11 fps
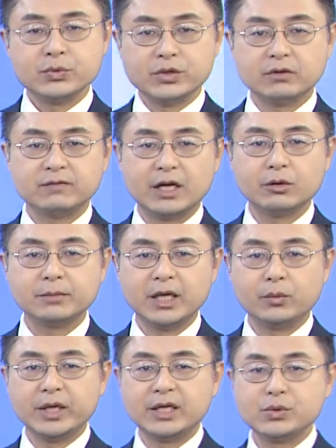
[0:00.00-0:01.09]
生活 Follow
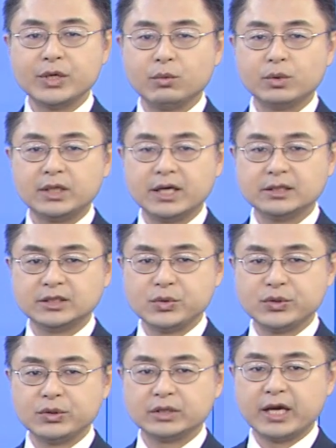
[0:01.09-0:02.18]
Me 为你掌握天气的
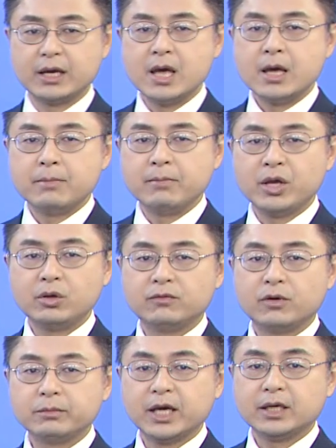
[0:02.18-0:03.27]
重点，梅雨
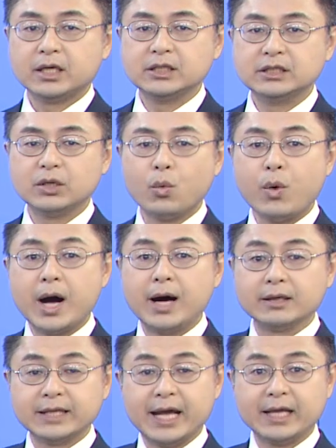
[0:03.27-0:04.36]
封面已经往
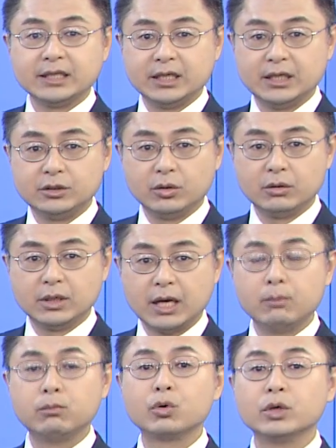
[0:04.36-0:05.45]
南移动了。
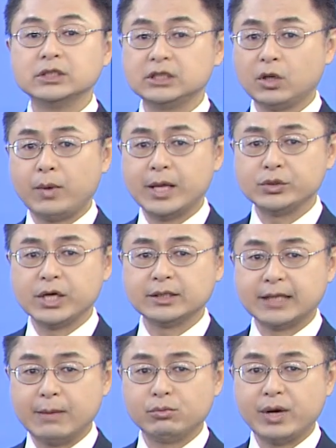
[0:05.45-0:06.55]
不过今天晚上
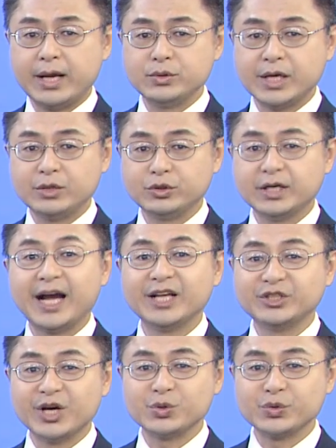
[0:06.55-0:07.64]
南部和山区还
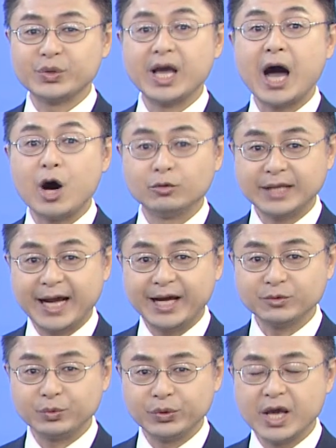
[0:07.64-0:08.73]
是要注意好
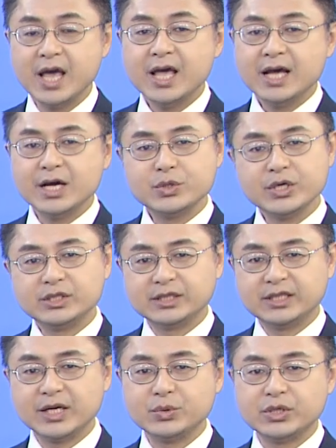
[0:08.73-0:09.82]
大雨。而这几
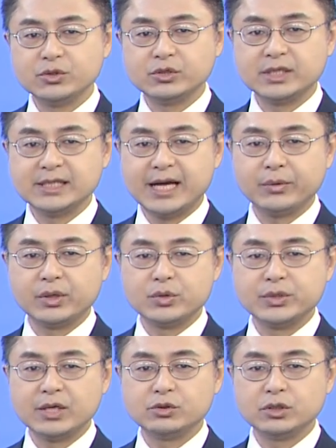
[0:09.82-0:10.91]
天持续的下雨，
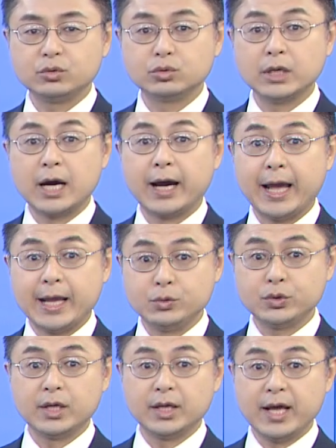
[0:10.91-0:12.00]
山区土壤含
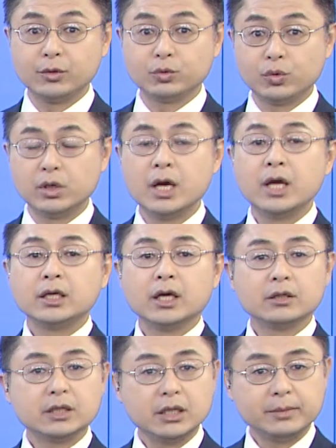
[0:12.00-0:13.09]
水量多，
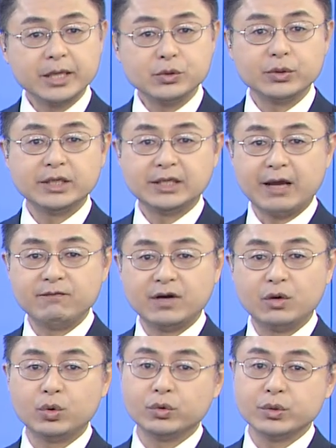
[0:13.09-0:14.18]
要特别注意摊
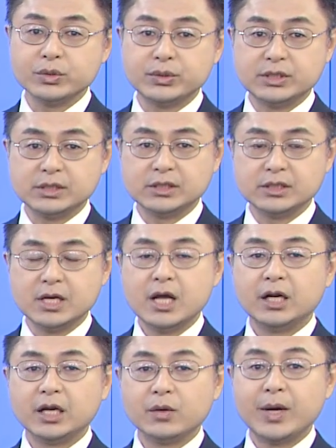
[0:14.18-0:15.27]
方或落石。
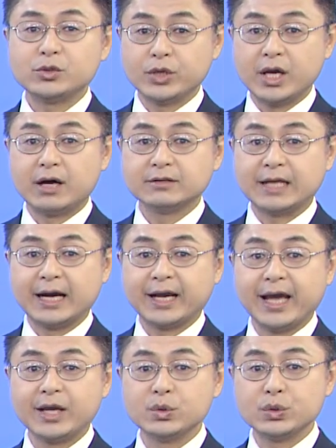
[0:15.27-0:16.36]
另外，最好打
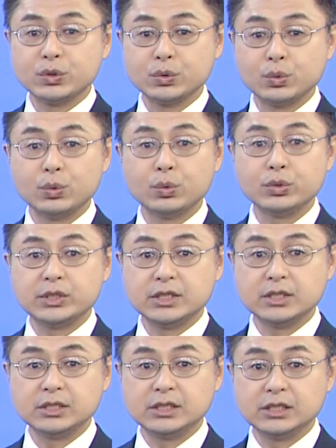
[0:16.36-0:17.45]
开除
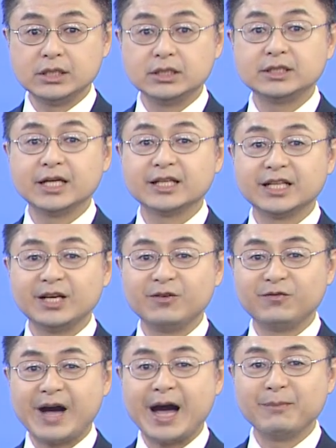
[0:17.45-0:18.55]
湿机，降低
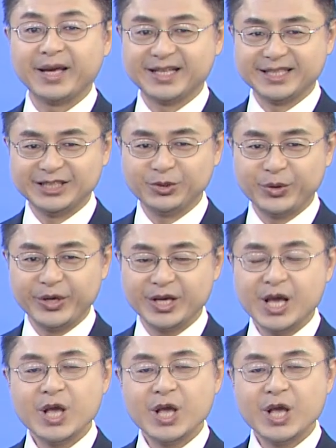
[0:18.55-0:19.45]
发霉的几率。